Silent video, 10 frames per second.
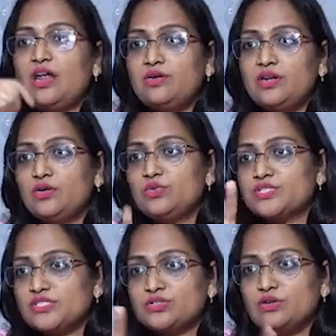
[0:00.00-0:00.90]
నన్ను నేను
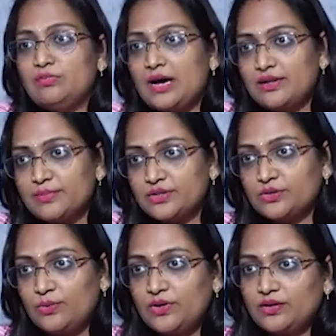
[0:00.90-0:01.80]
క్వశ్చన్ చేసుకొని
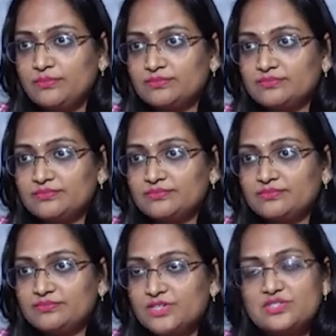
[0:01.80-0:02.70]
బాధపడుతూ ఉంటాను
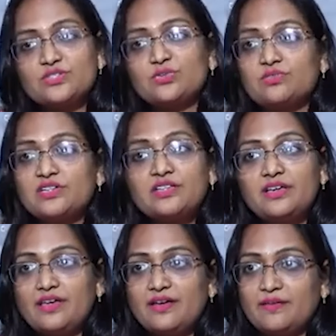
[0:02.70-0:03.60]
దిస్ ఈజ్ ఓవర్
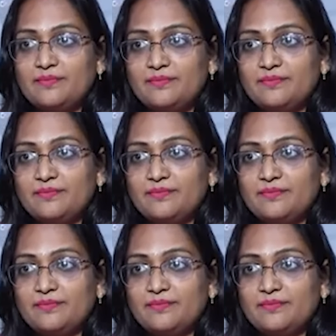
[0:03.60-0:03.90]
థింకింగ్